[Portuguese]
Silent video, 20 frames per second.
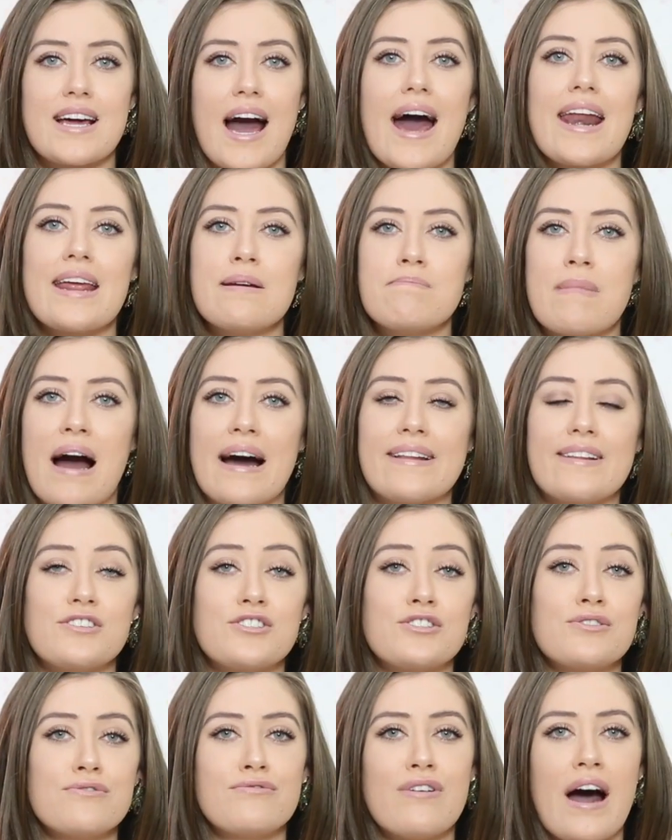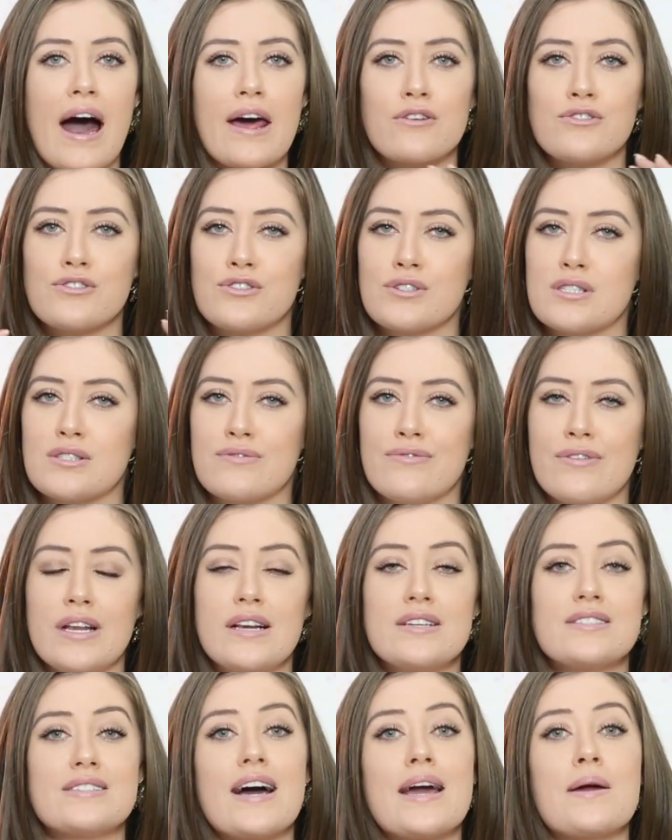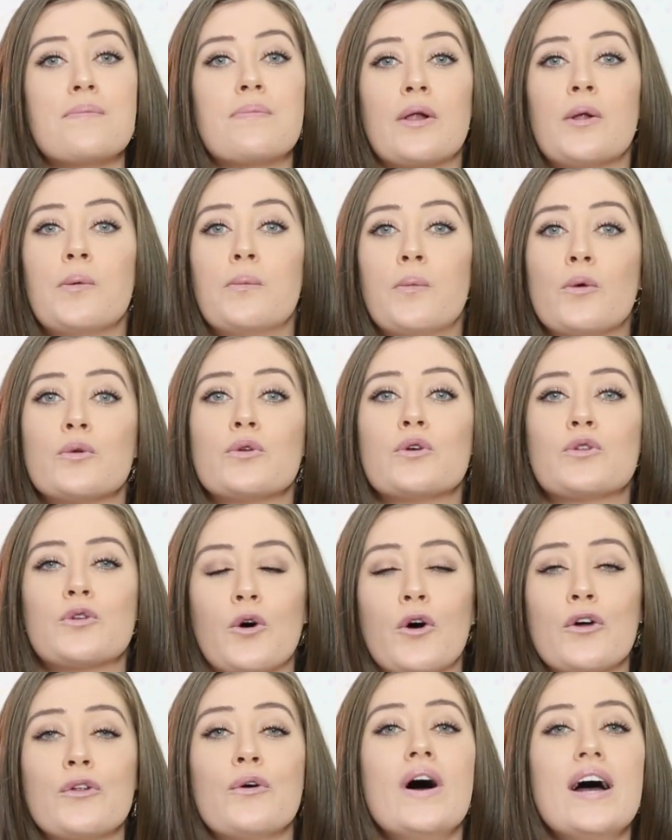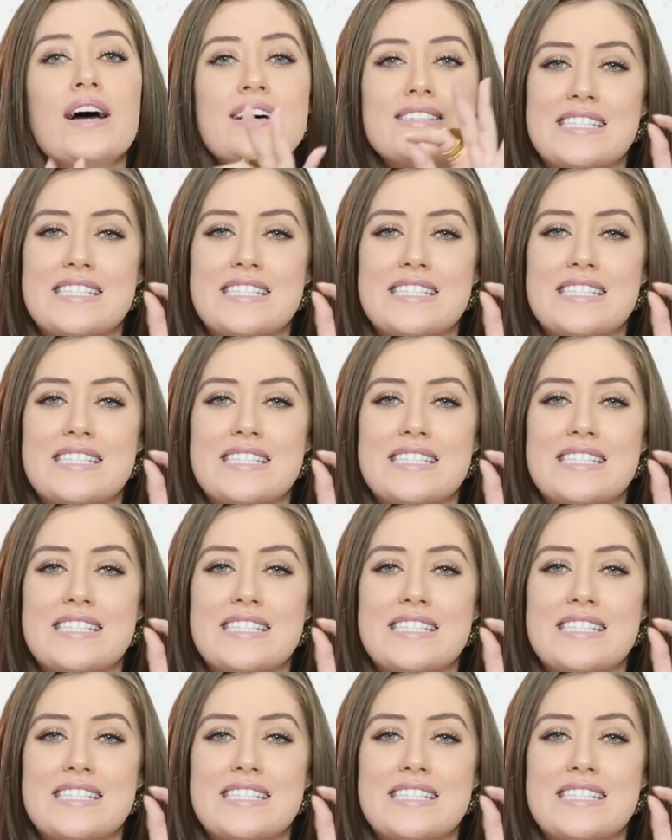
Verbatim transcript: carimbadas de vários desfiles aí pelo mundo todo.